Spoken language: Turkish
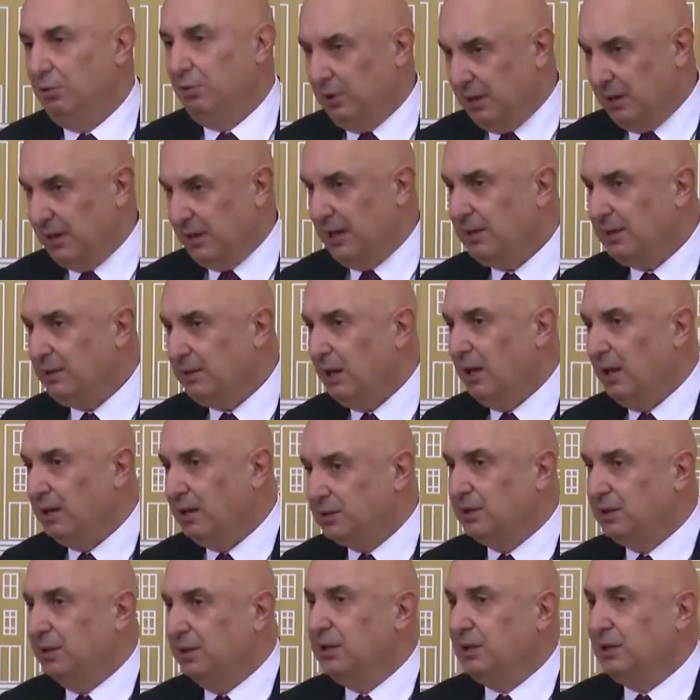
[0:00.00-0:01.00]
olarak,
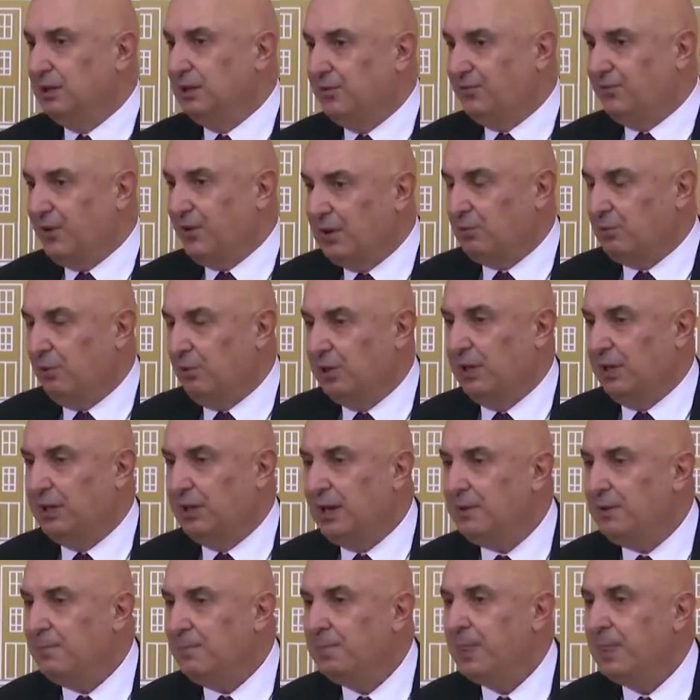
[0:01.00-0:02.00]
altılı ittifak
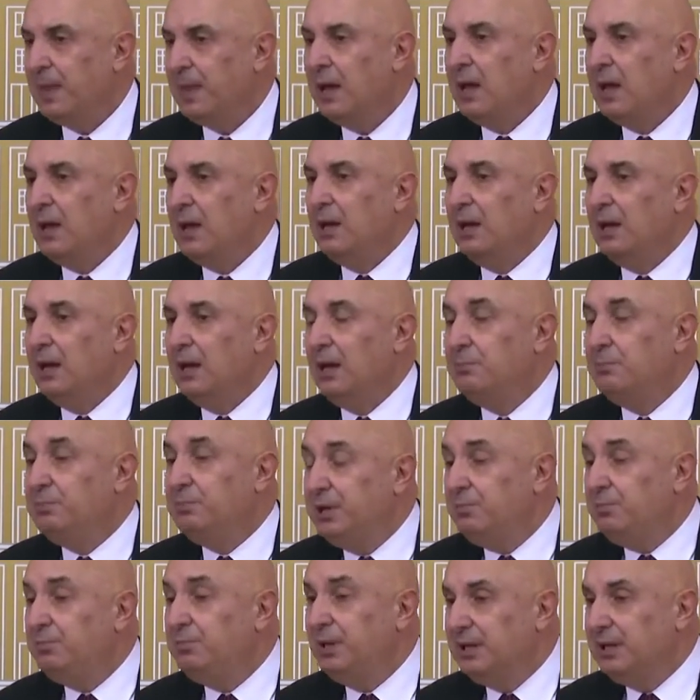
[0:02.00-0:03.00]
olarak e,
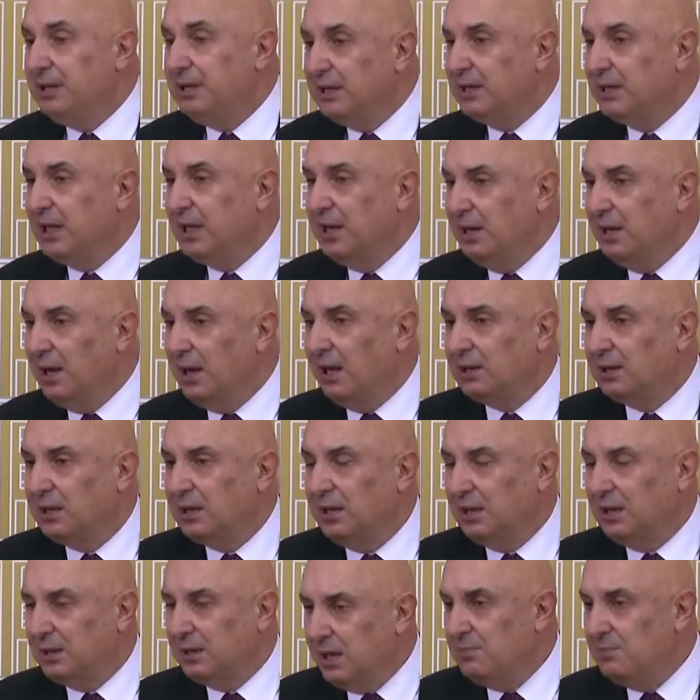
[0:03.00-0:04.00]
bir bildirgenin
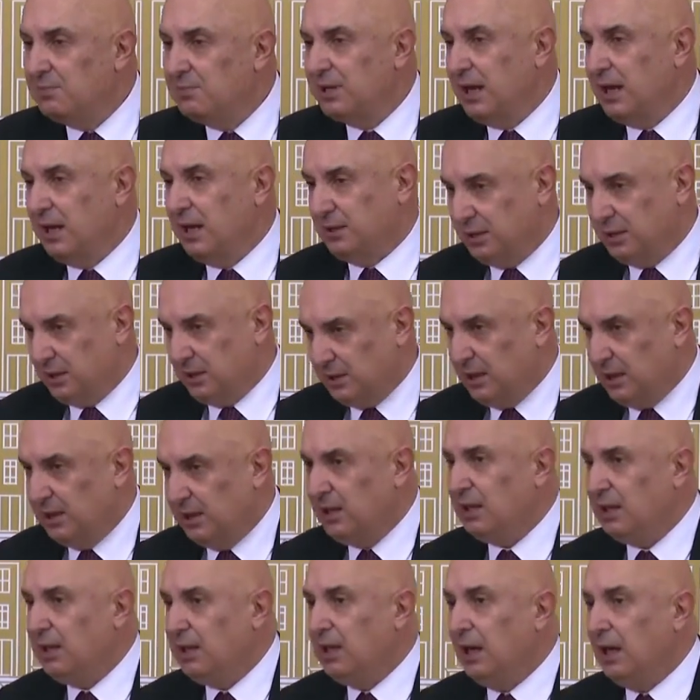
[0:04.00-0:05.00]
altına da imza attık.
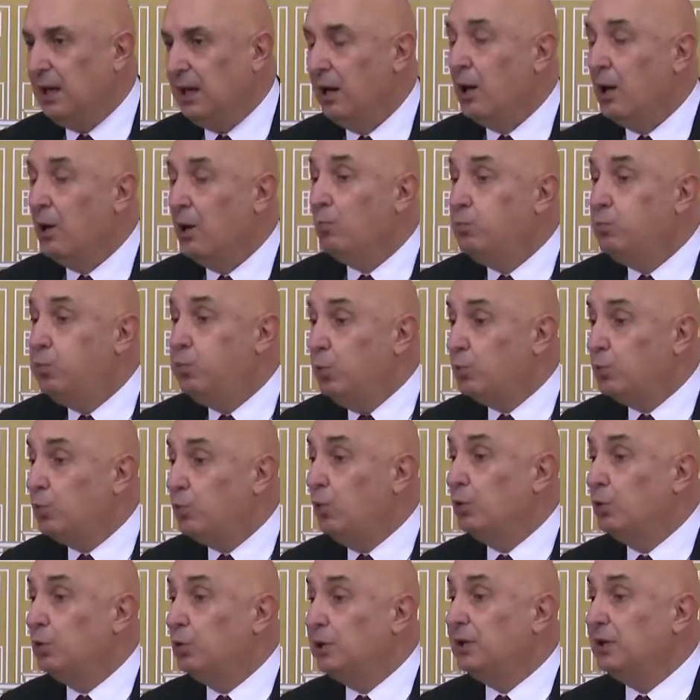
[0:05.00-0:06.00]
Dedik ki bu
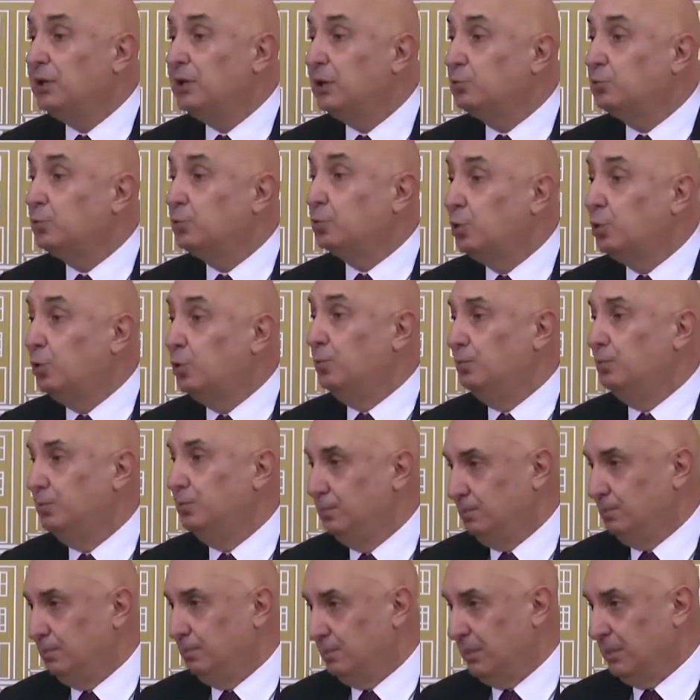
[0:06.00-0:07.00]
konuda da tutum
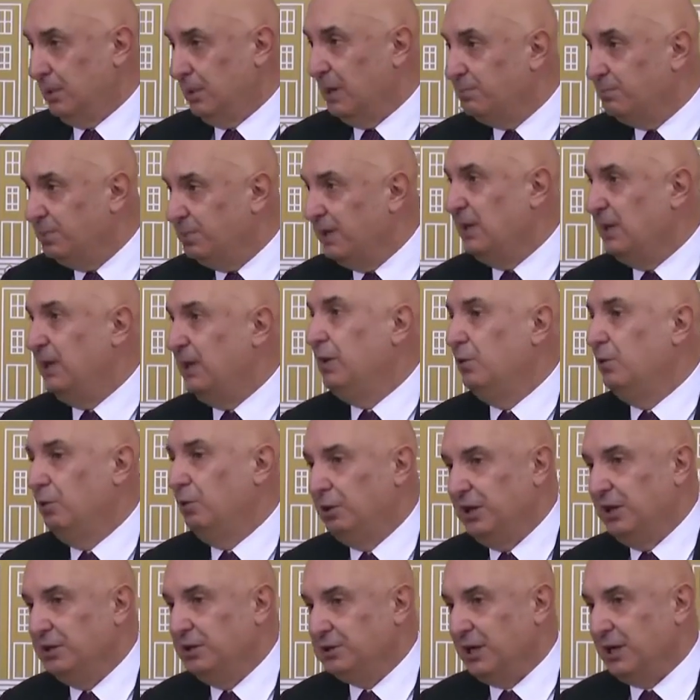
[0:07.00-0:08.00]
e, birliği
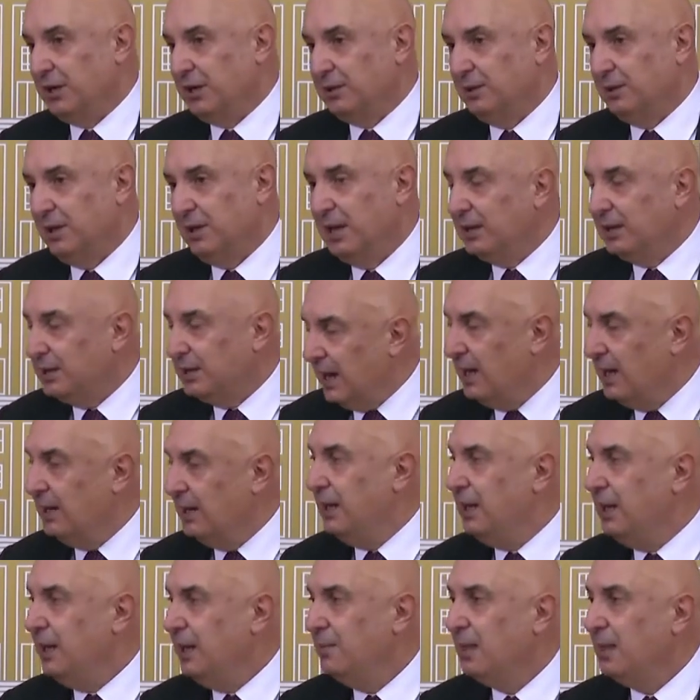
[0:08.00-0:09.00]
olacak.
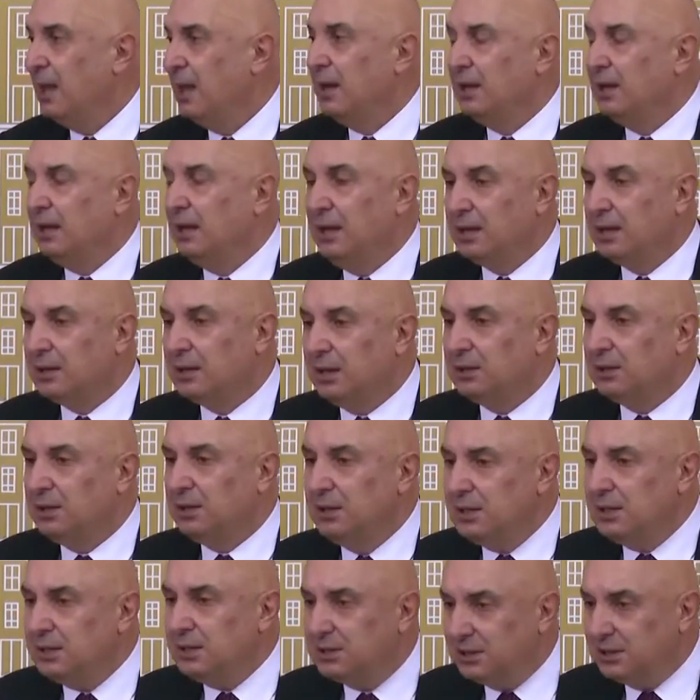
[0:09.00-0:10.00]
Yani e,
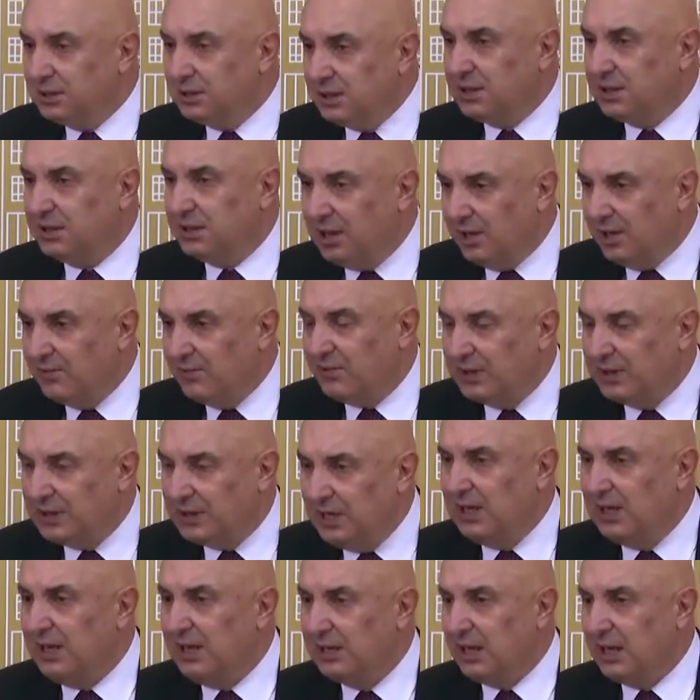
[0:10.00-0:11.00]
kadının kılık
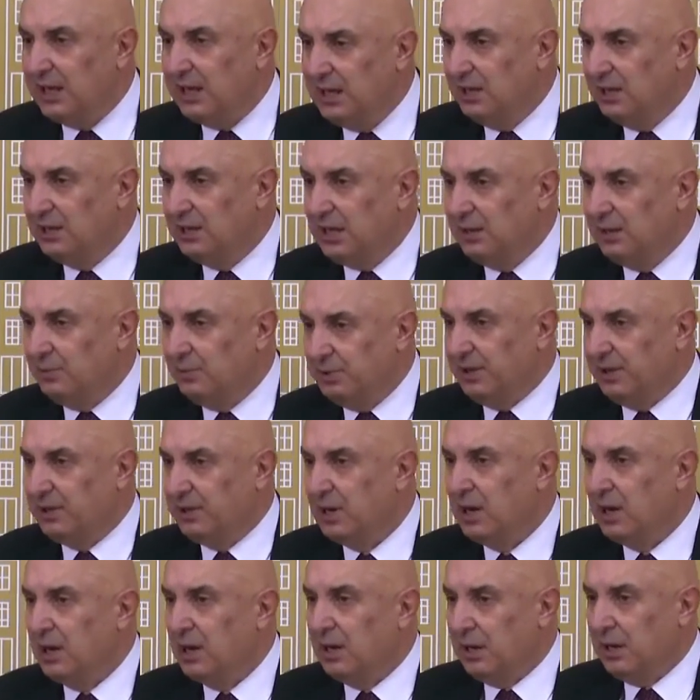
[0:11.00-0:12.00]
kıyafetiyle de ilgili bir
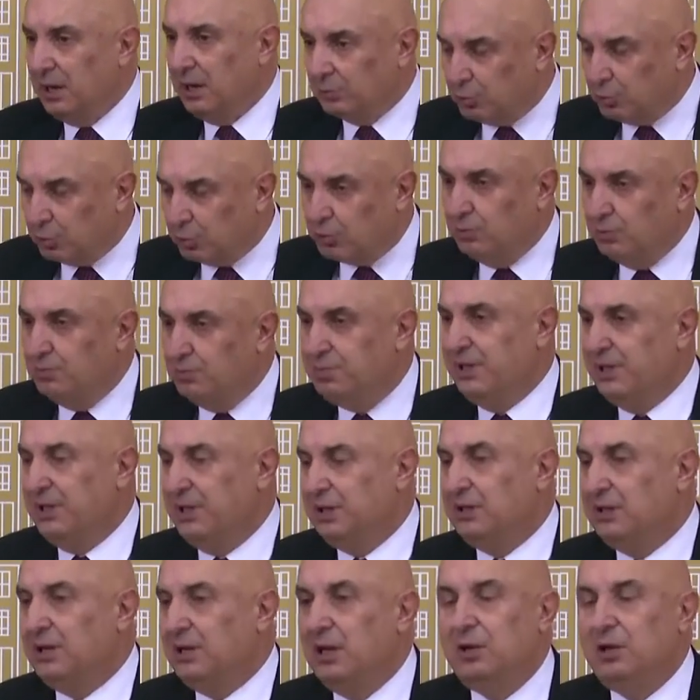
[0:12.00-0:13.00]
e, tutum
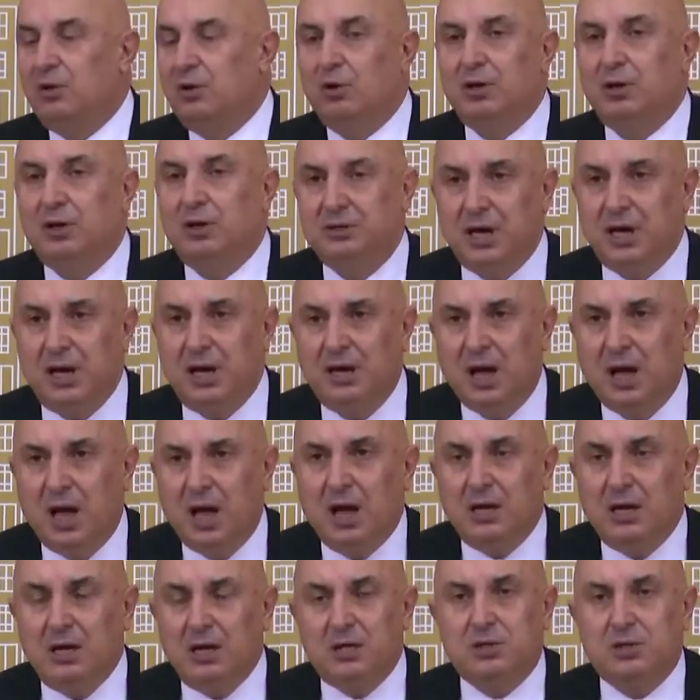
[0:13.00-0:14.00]
birlikteliği olacak.
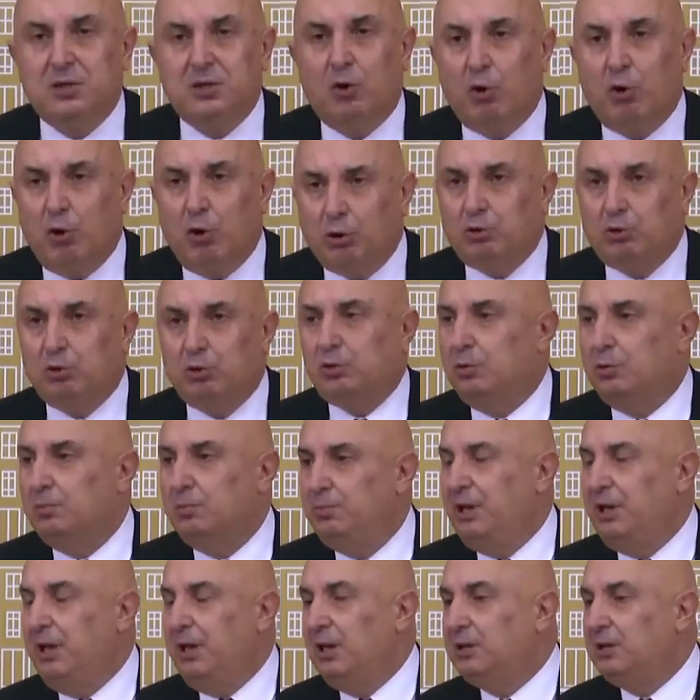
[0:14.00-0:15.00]
İşte o
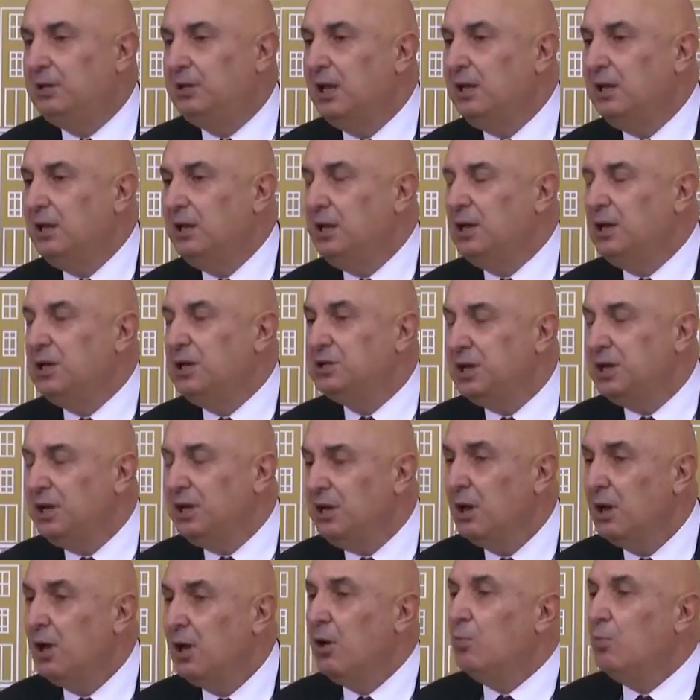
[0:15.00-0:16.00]
tutum birlikteliği
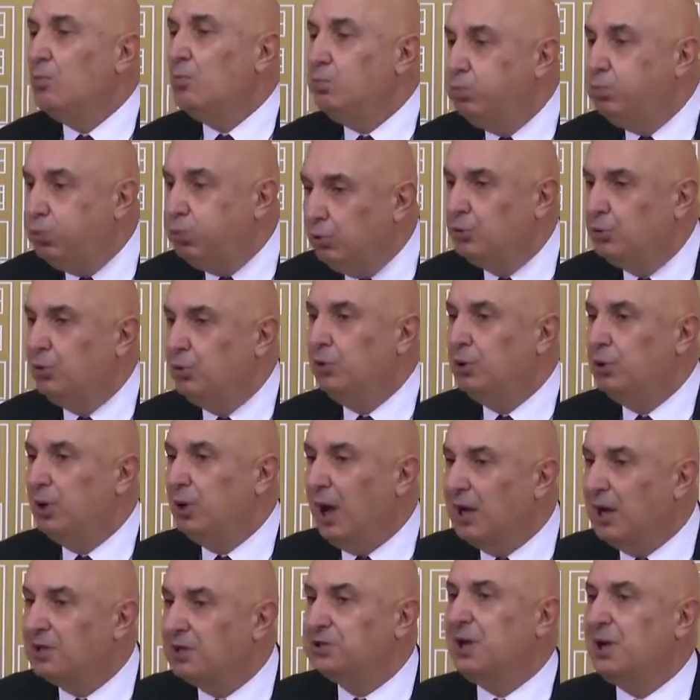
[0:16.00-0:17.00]
için bugün
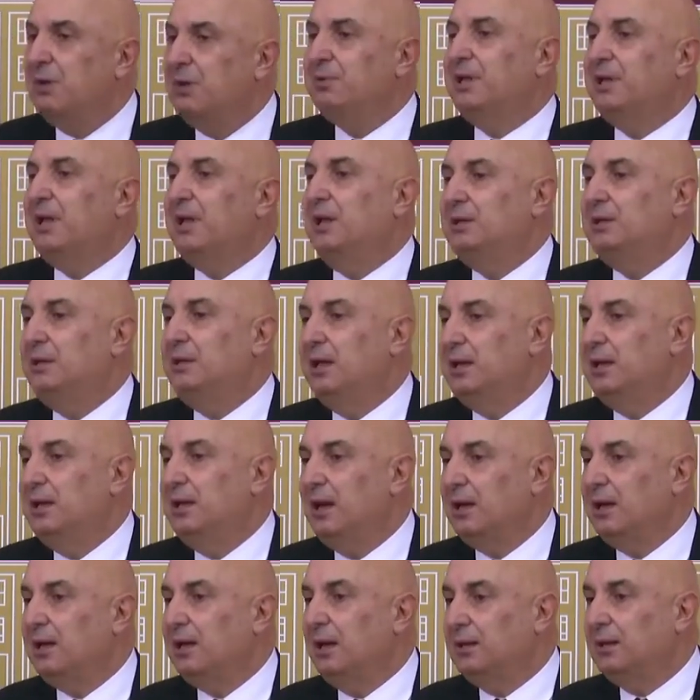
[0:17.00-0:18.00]
akşam
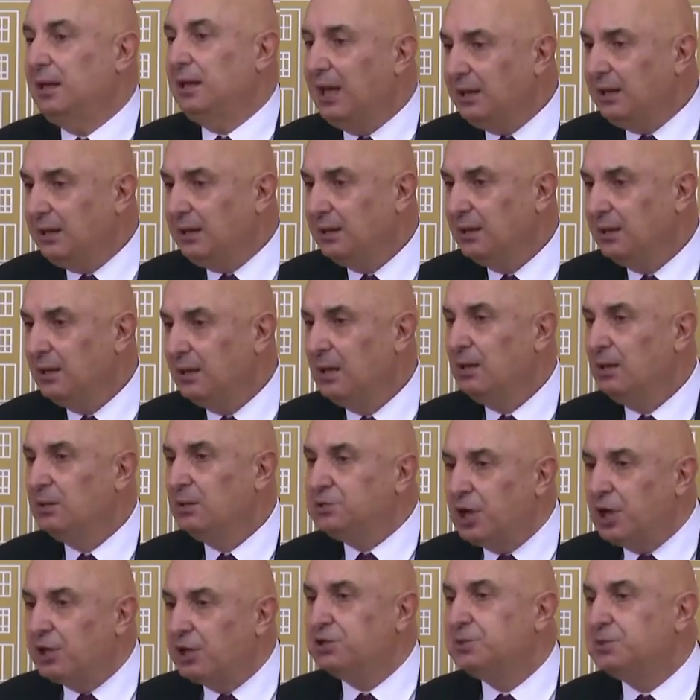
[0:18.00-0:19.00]
saatlerine kadar
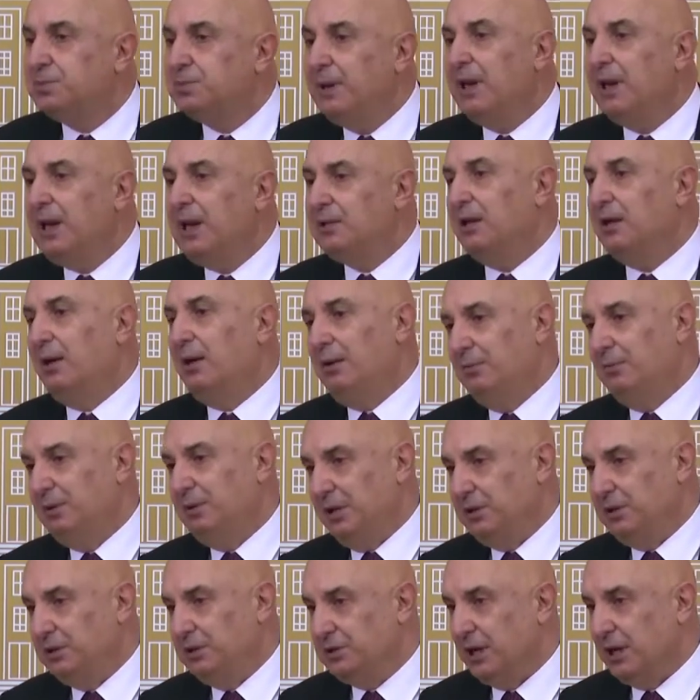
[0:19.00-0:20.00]
çalışmalar devam
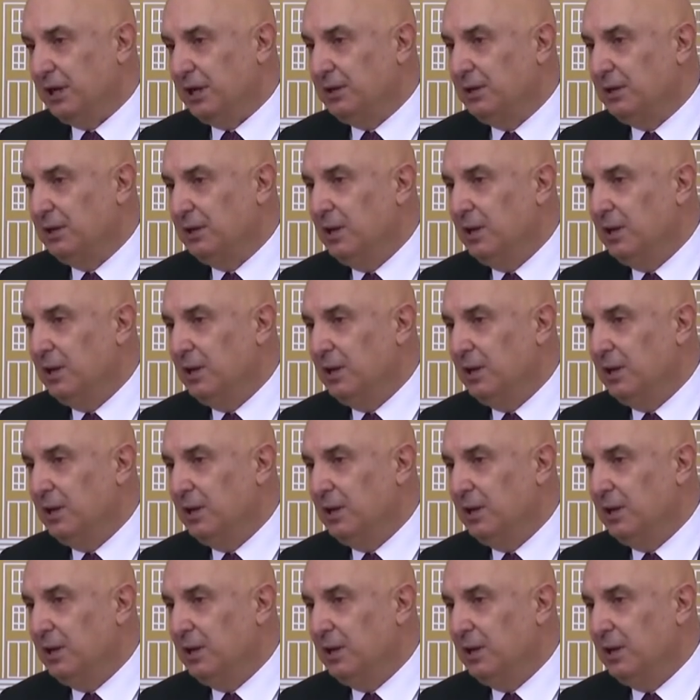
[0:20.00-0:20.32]
edecek.